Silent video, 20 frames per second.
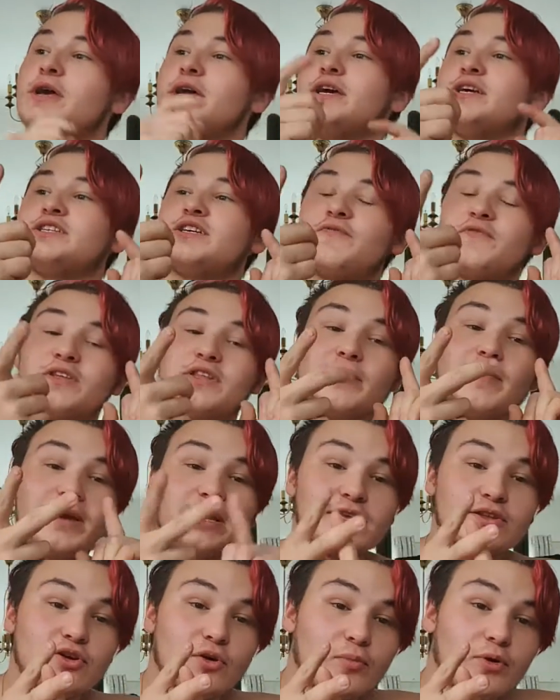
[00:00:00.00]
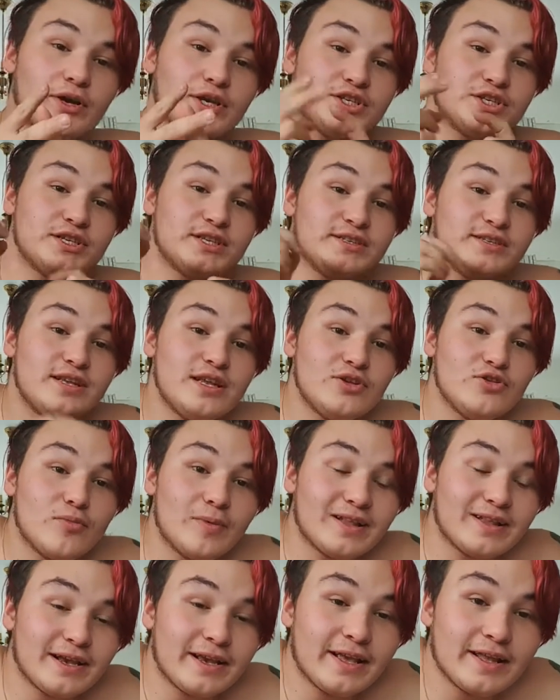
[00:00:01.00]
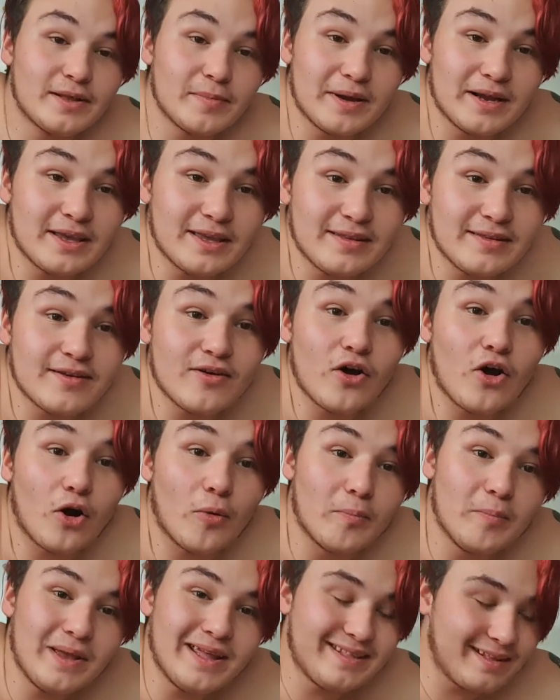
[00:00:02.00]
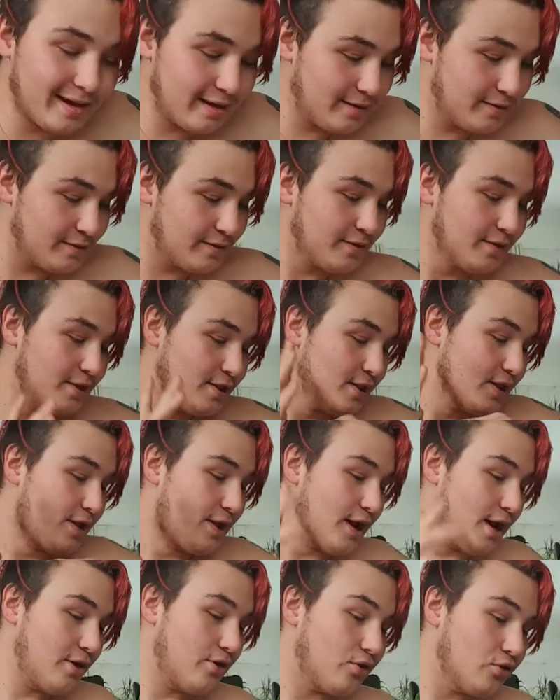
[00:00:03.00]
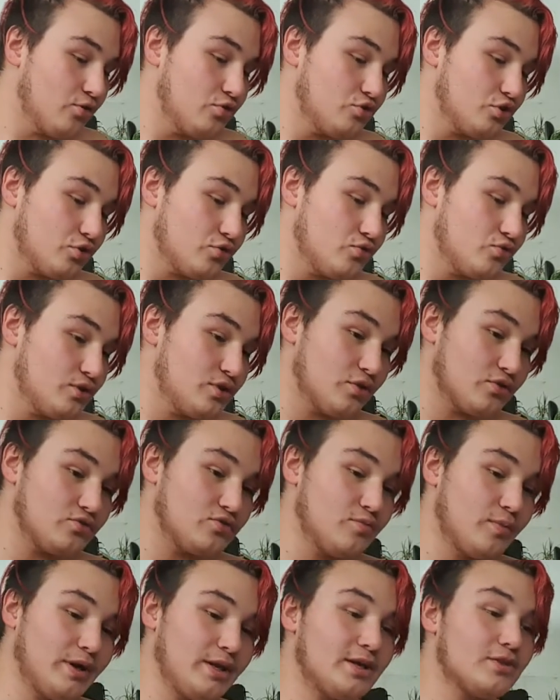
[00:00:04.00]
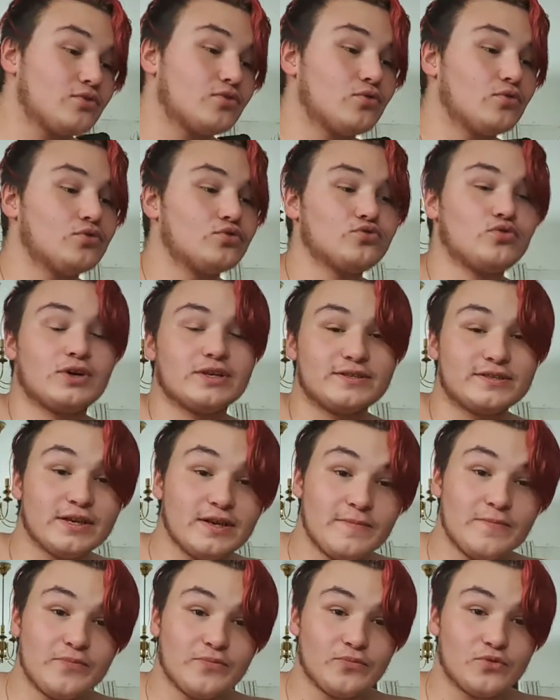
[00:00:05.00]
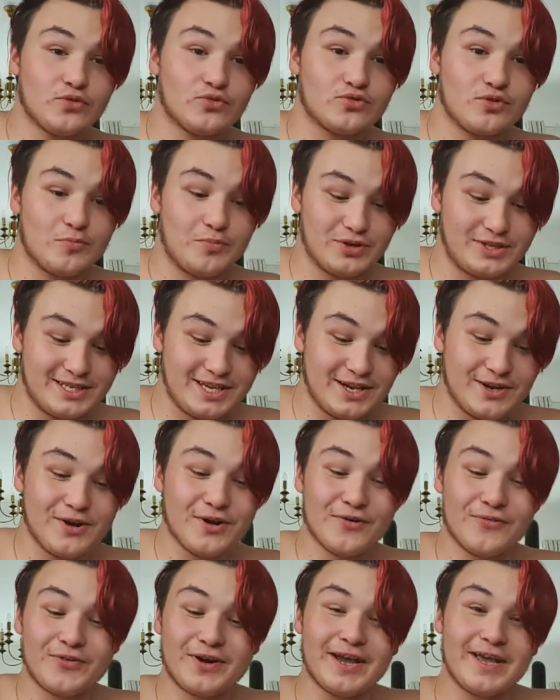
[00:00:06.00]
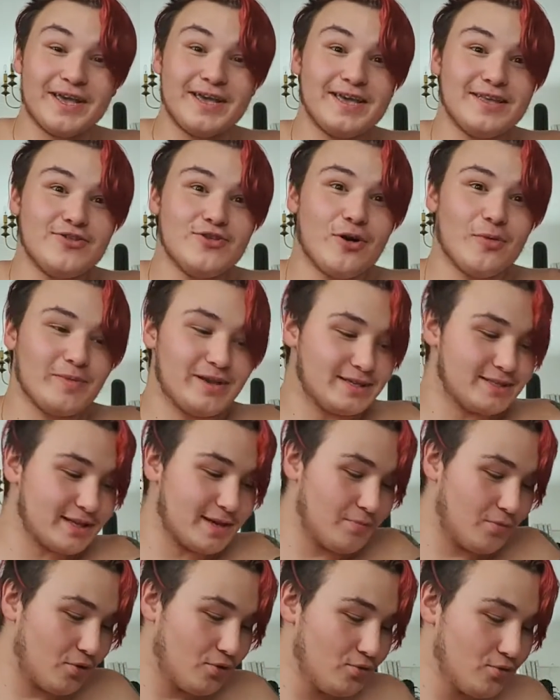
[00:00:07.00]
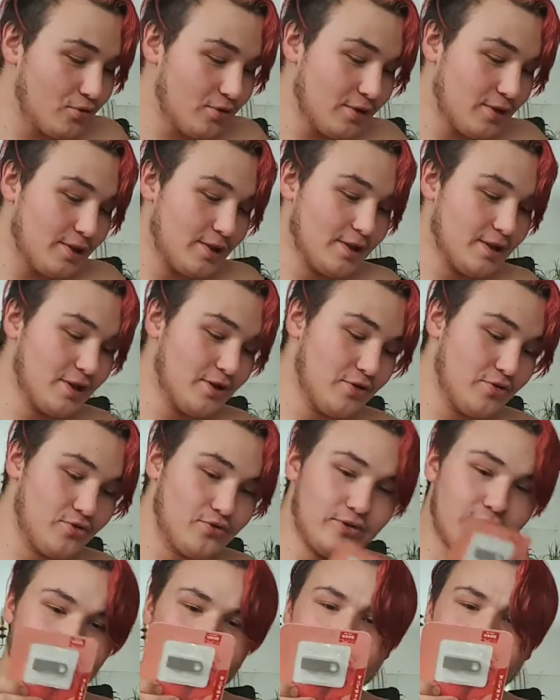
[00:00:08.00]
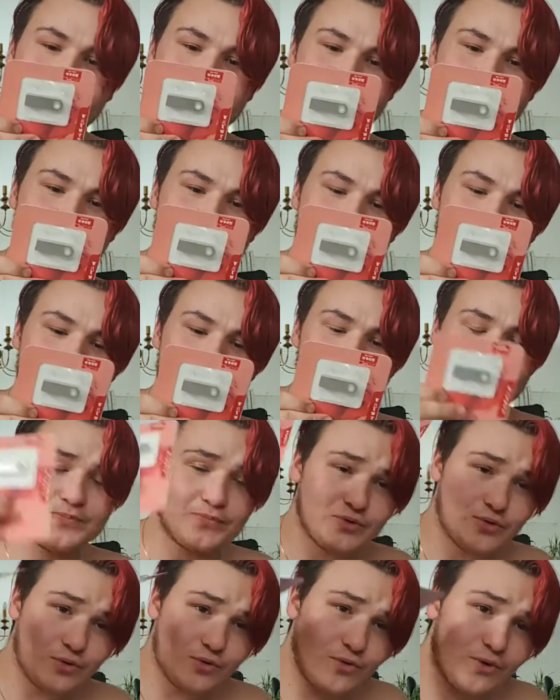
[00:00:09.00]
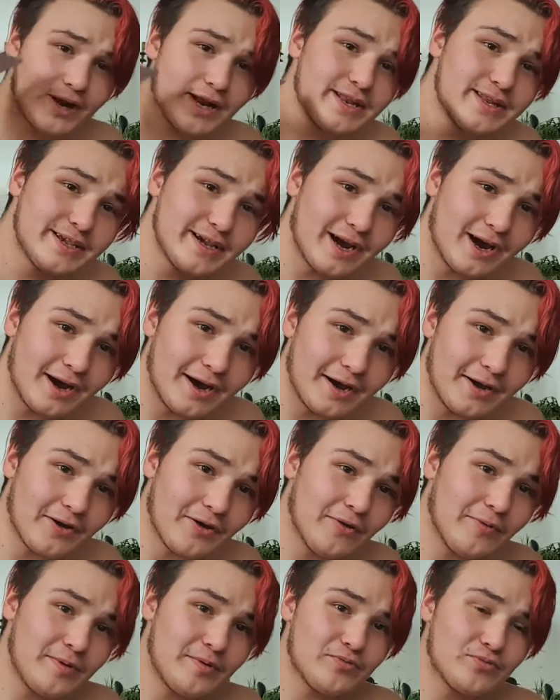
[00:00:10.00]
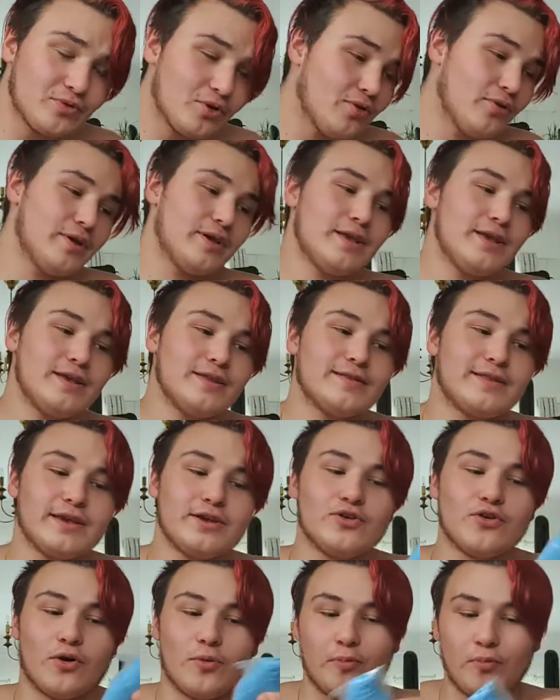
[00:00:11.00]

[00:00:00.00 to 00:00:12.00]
Et j'ai fait des maquettes en bois et j'ai décidé de m'attaquer à des maquettes en métal. Alors aujourd'hui, dans une maquette, on reçoit ça. Donc ce petit coffret énorme et extrêmement lourd. Une clé USB. Donc on la lira en même temps. Et des gants.